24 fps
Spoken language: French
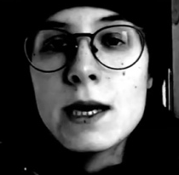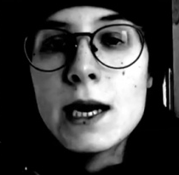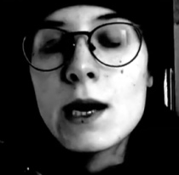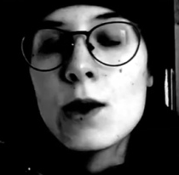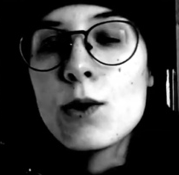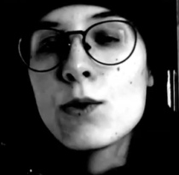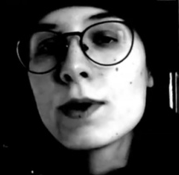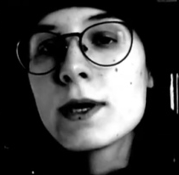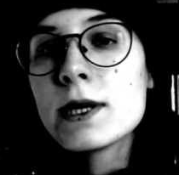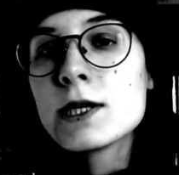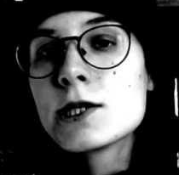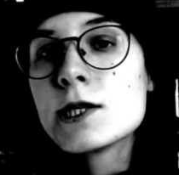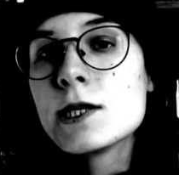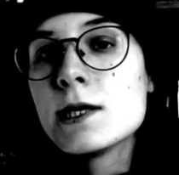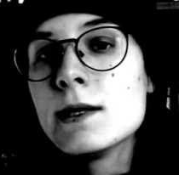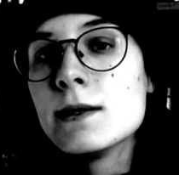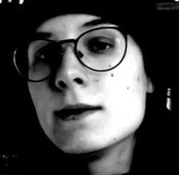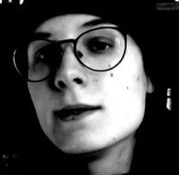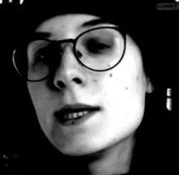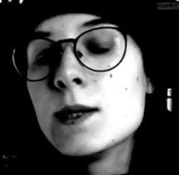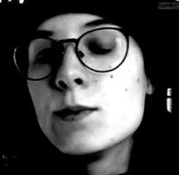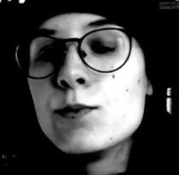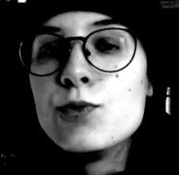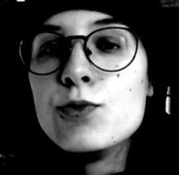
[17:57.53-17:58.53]
a engagé les
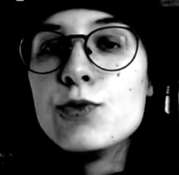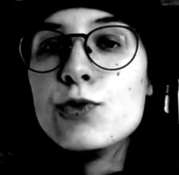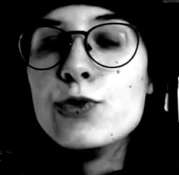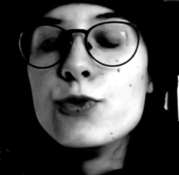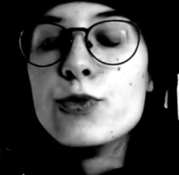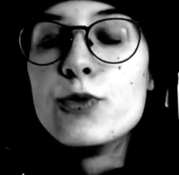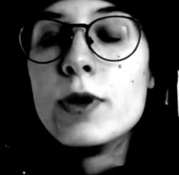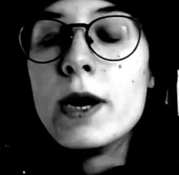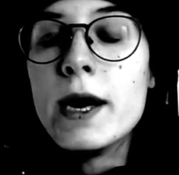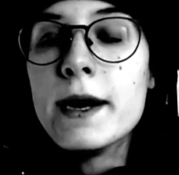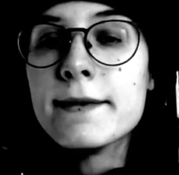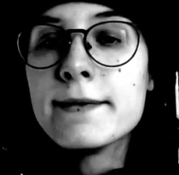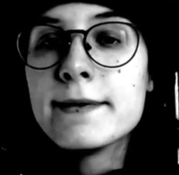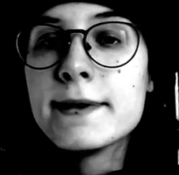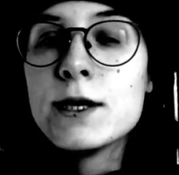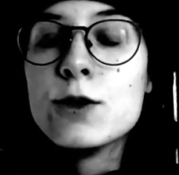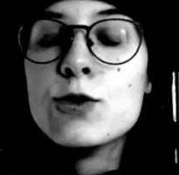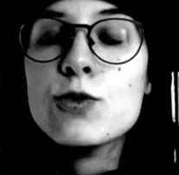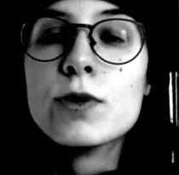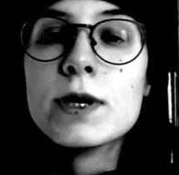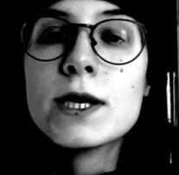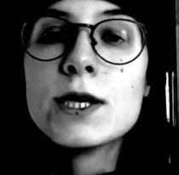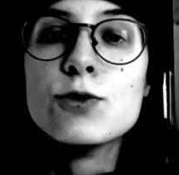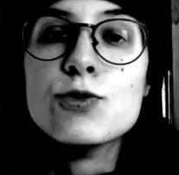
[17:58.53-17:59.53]
débuts de la
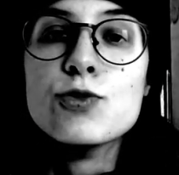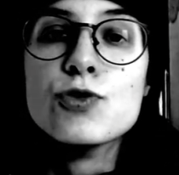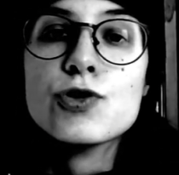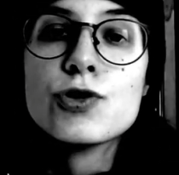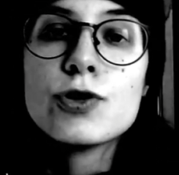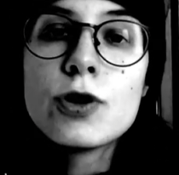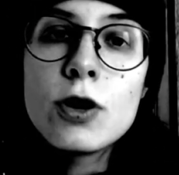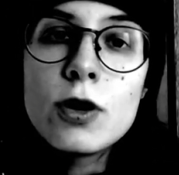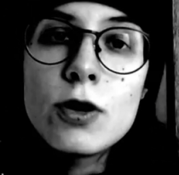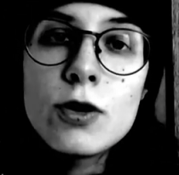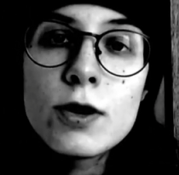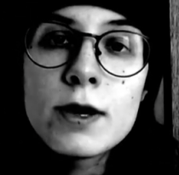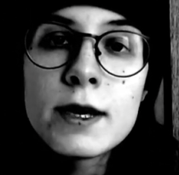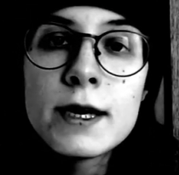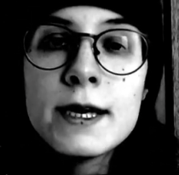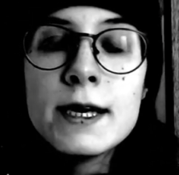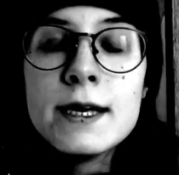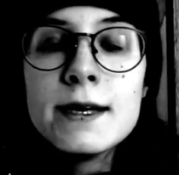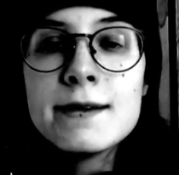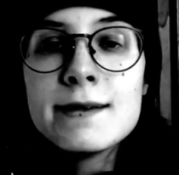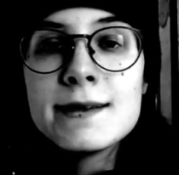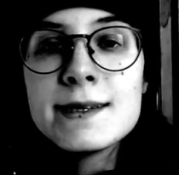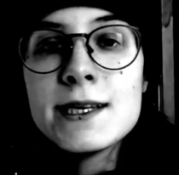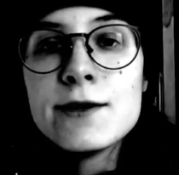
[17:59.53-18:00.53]
théorie du genre,
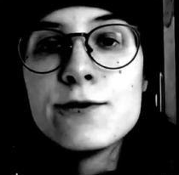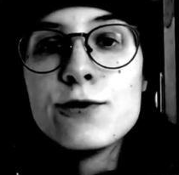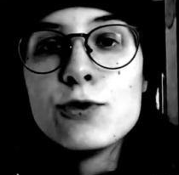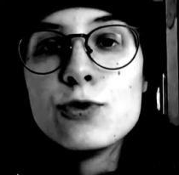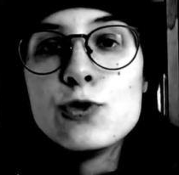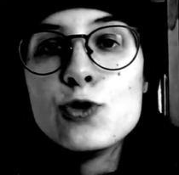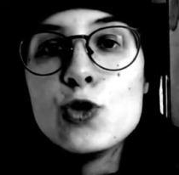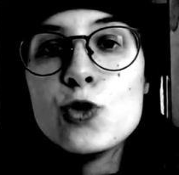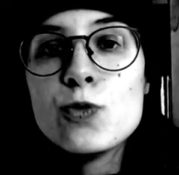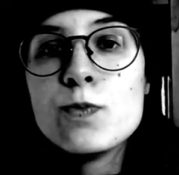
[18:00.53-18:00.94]
qui est venue